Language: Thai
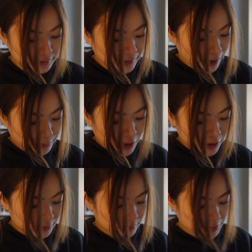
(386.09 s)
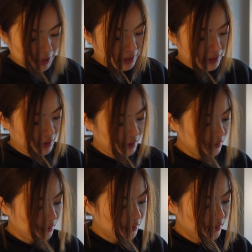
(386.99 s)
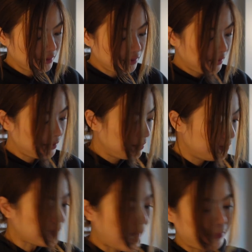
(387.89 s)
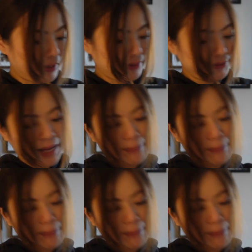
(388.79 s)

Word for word: ทั้งหมดมีสามเนี่ยสาม